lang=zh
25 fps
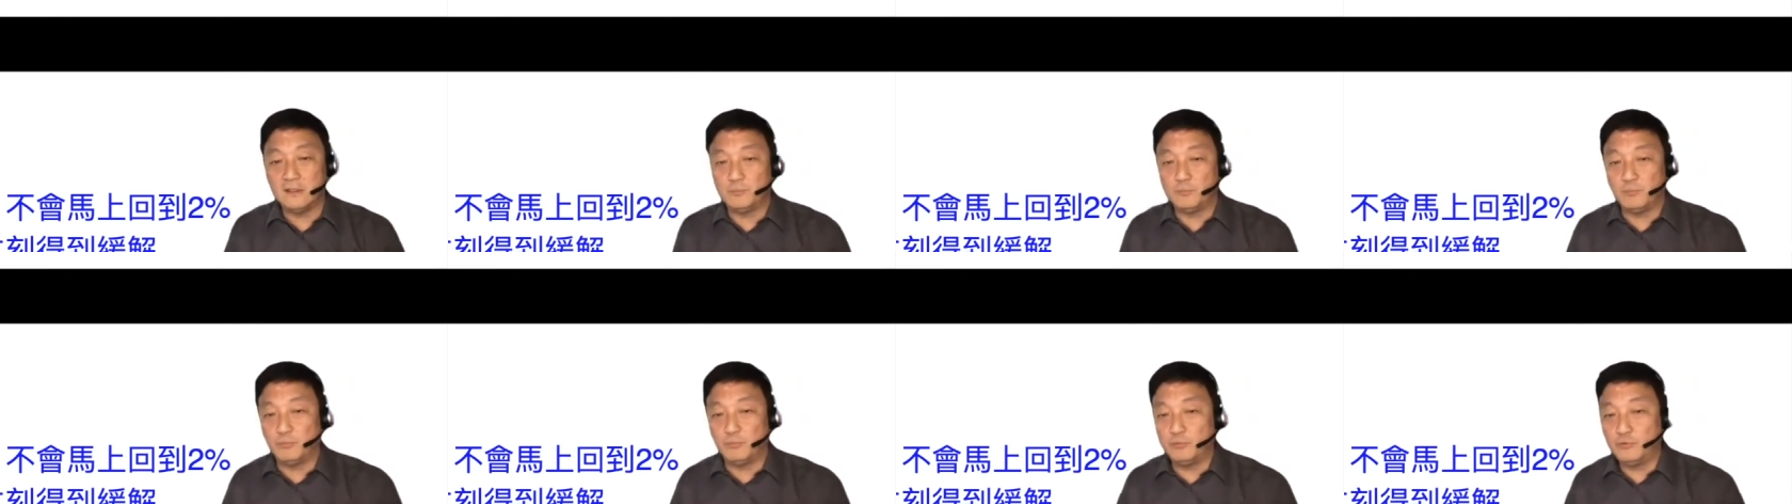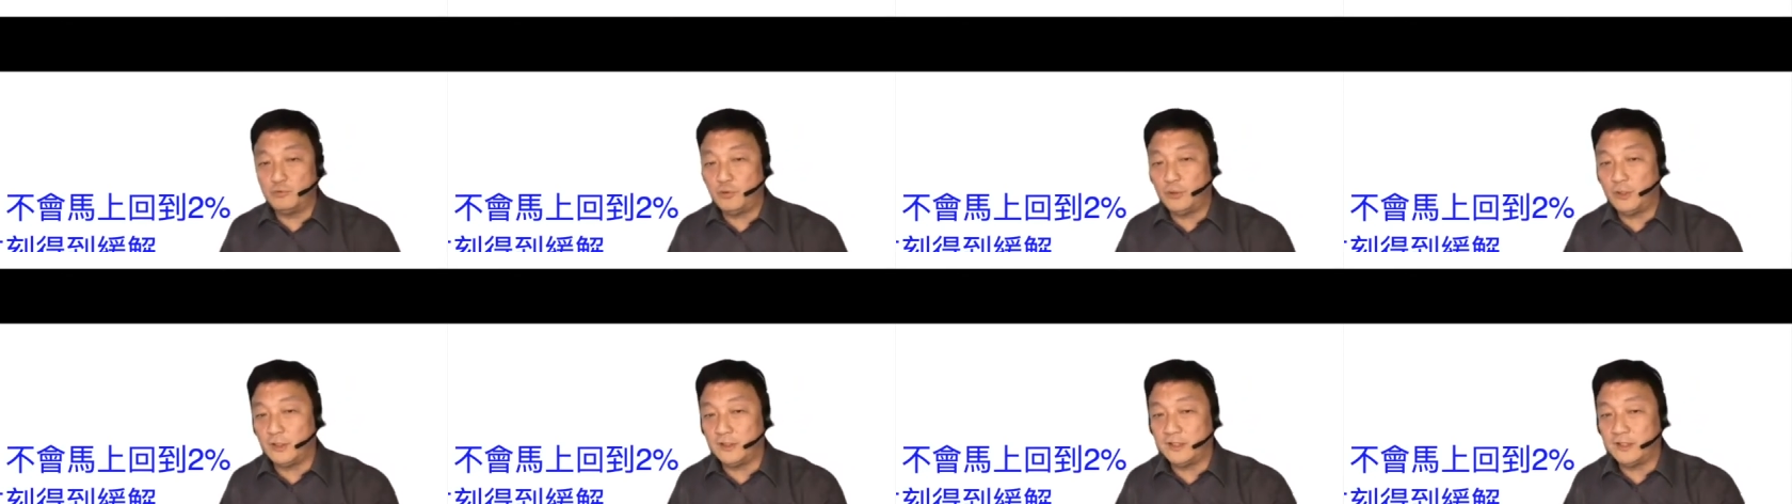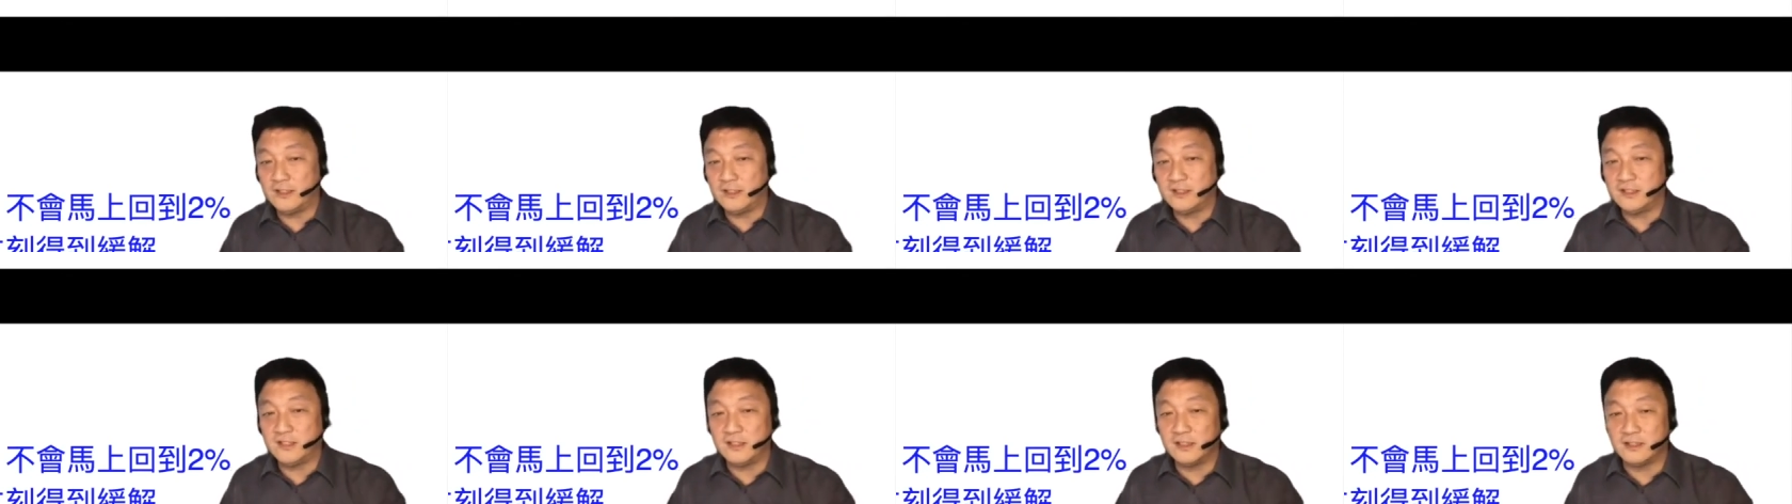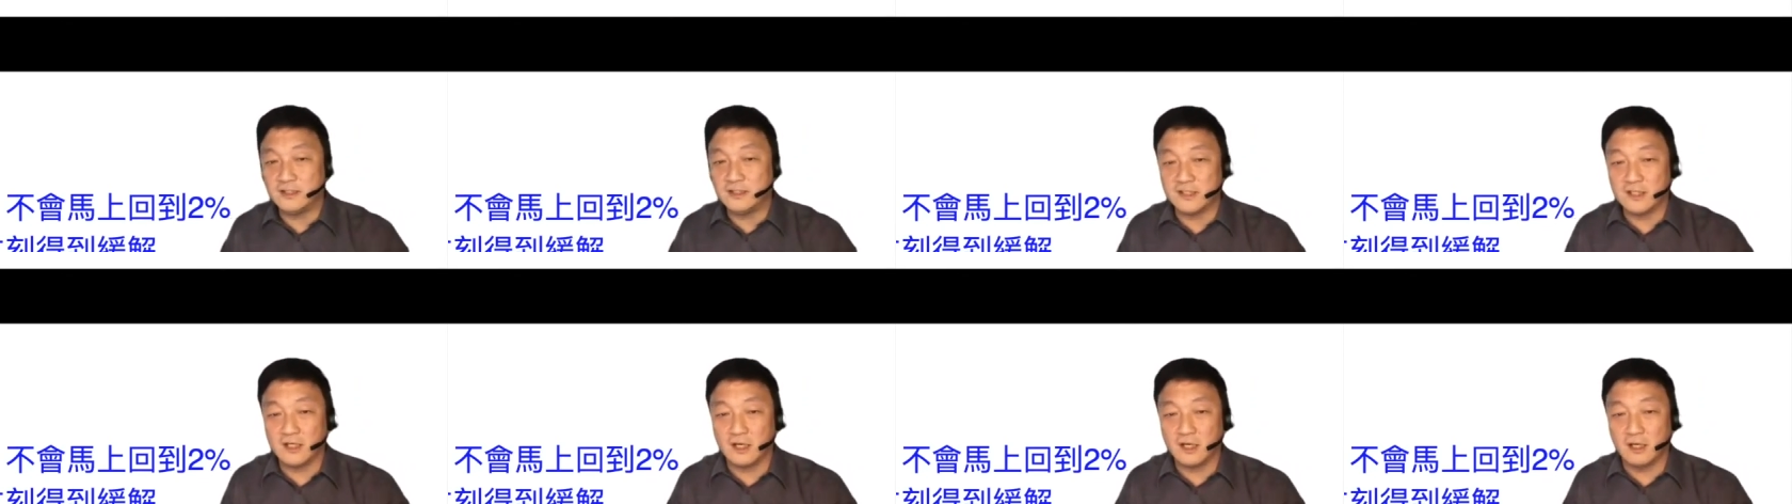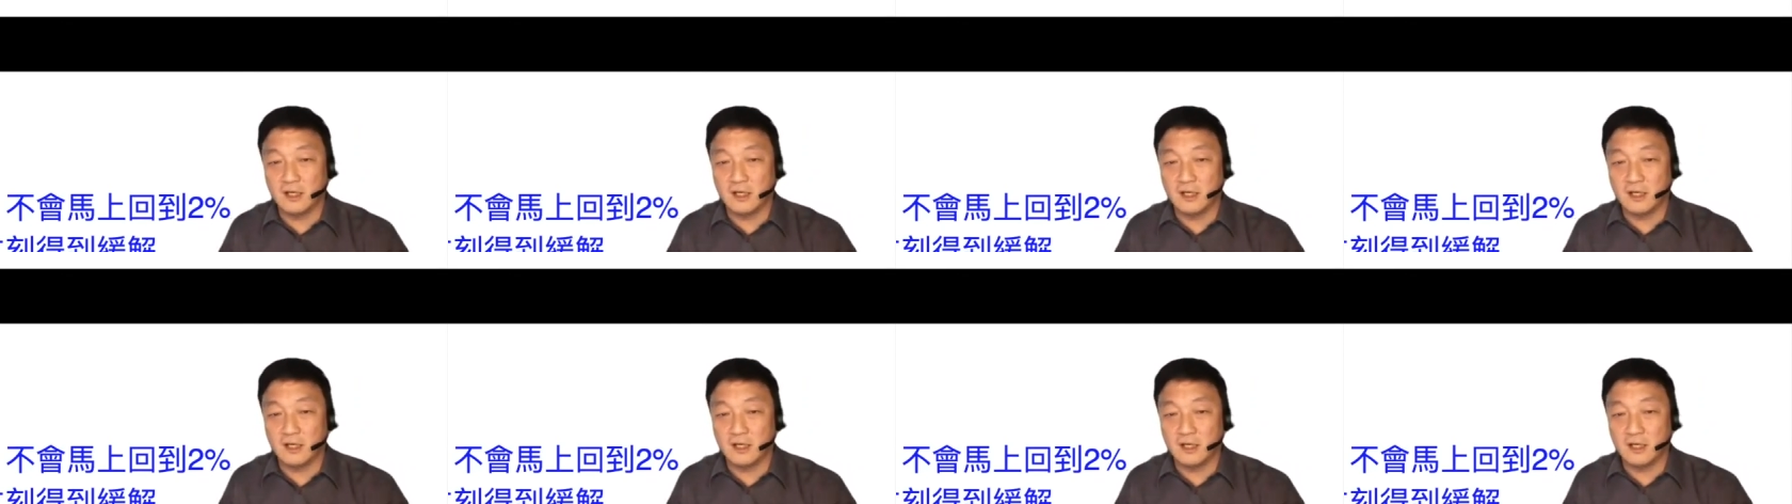不确定性极
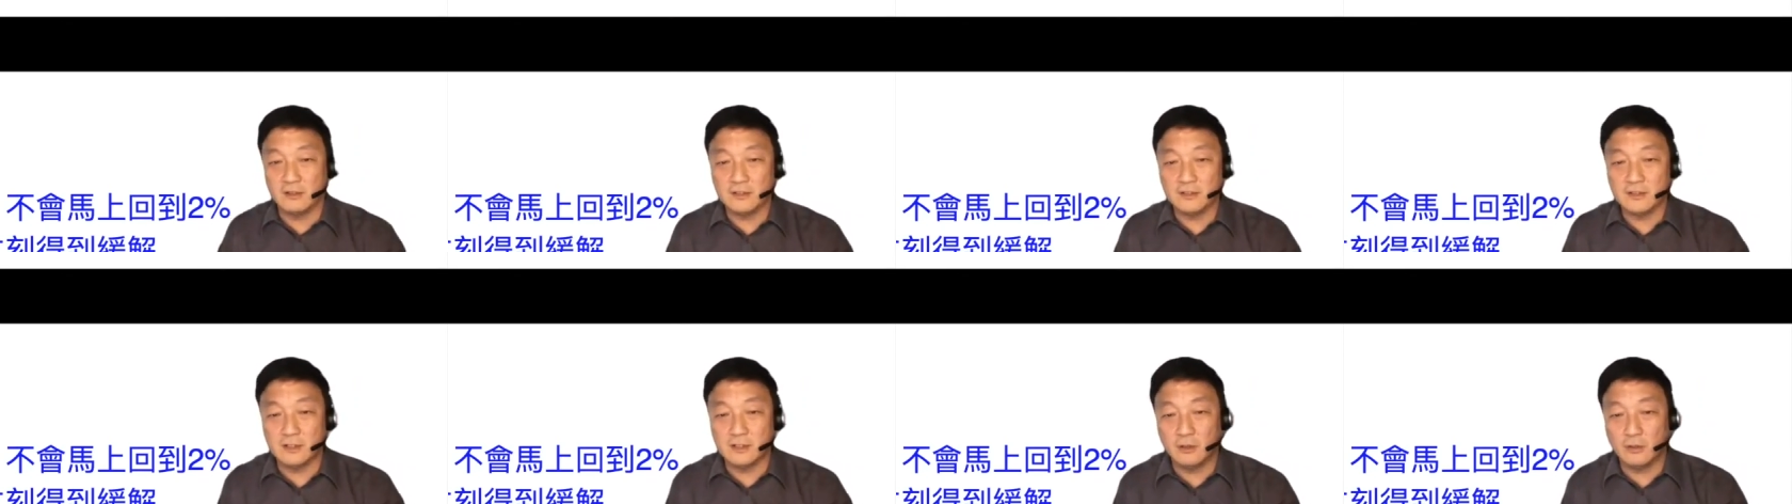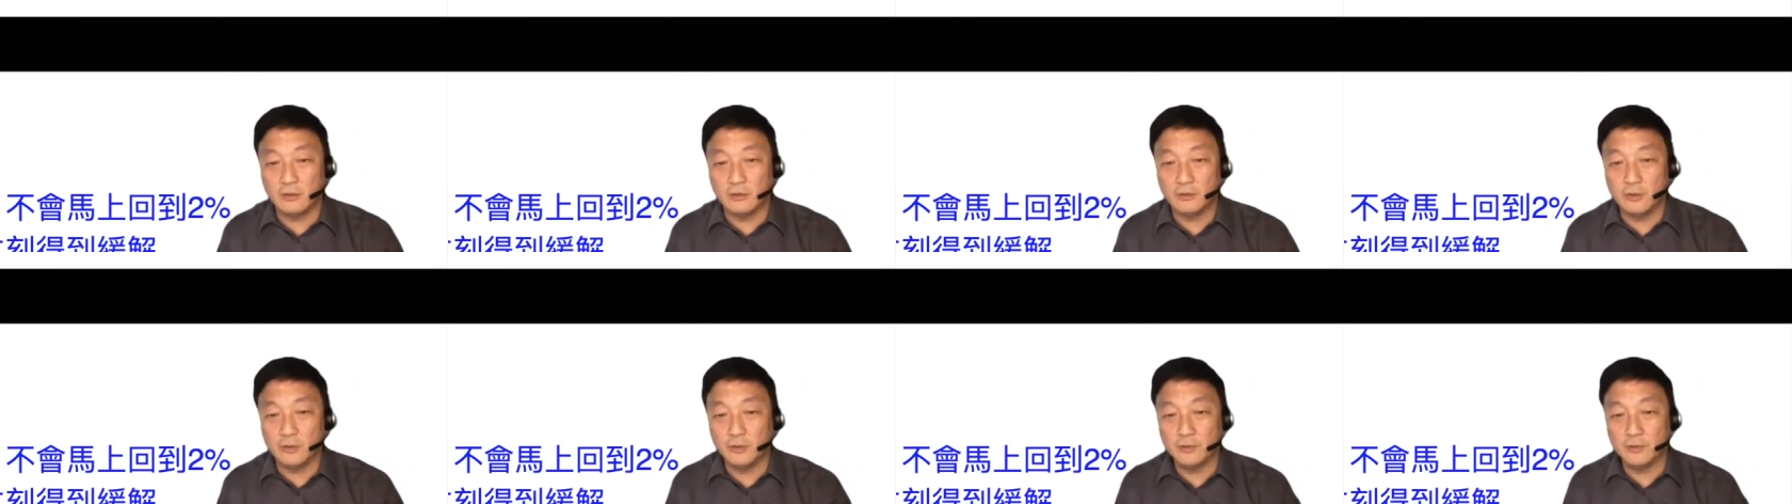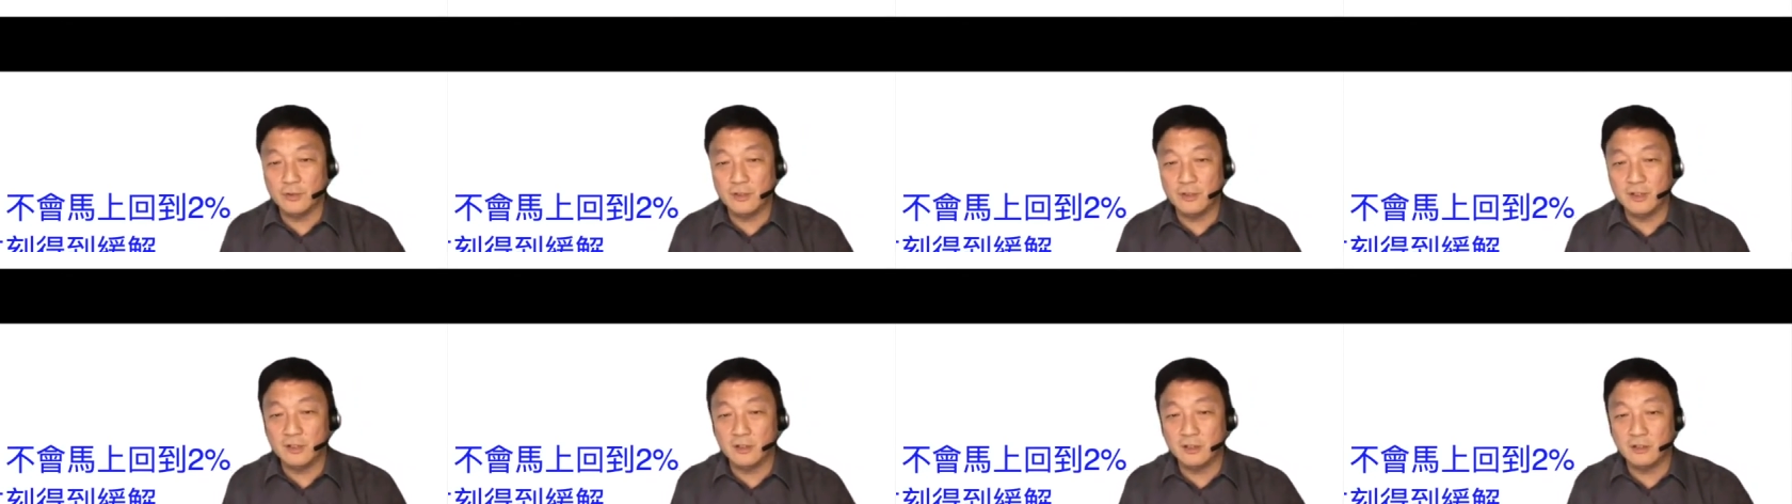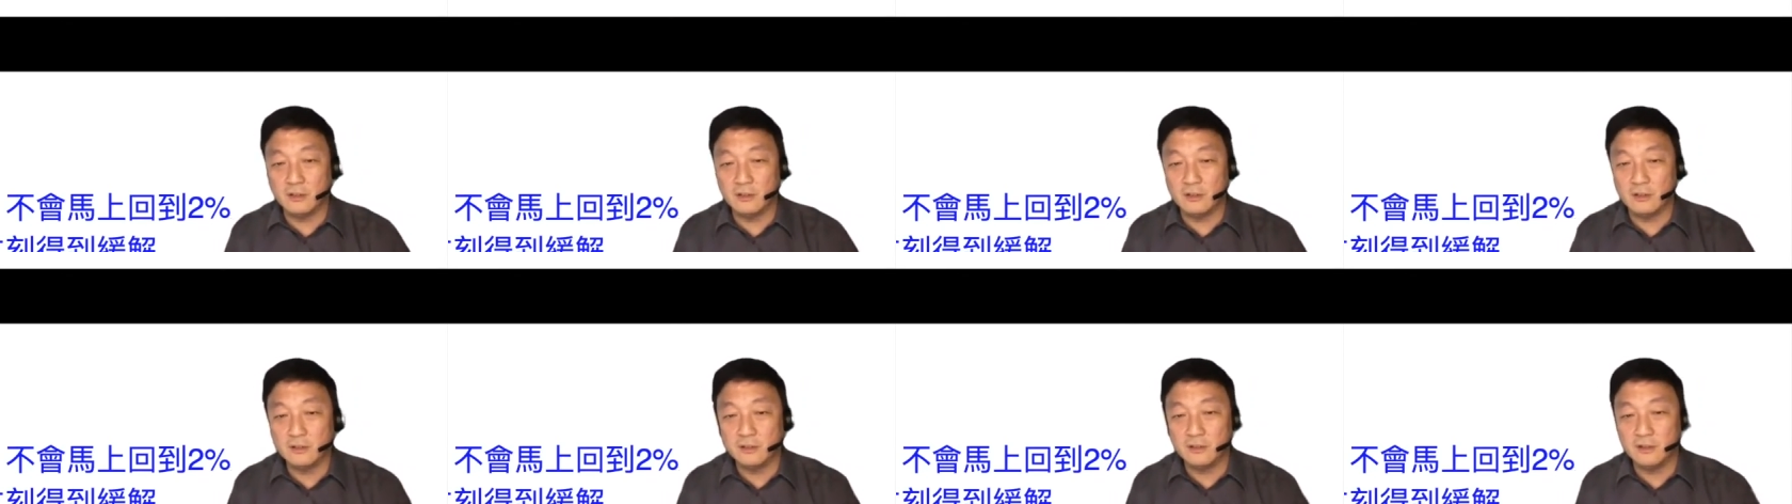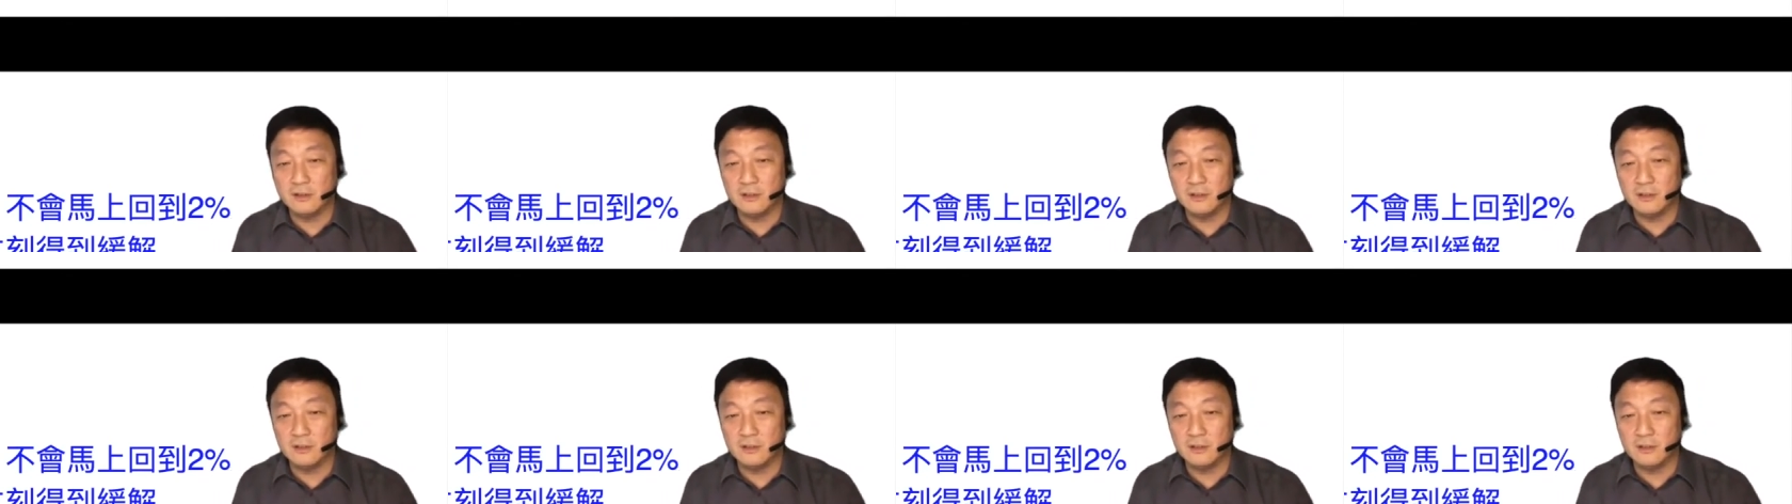高的时候，有一个。这